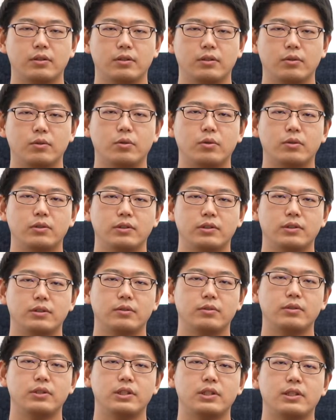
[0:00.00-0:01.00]
ゴール
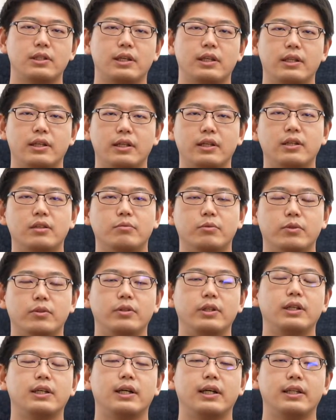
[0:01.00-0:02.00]
を実現できるもの
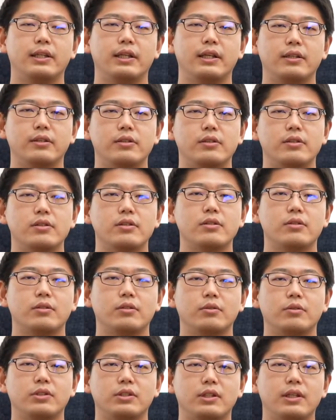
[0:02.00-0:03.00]
に変えていくツール
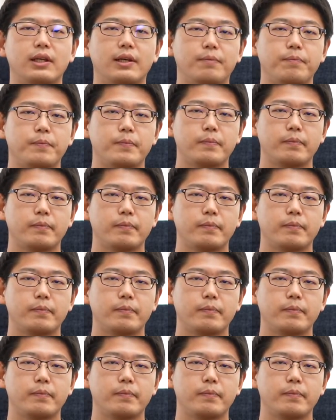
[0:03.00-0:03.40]
として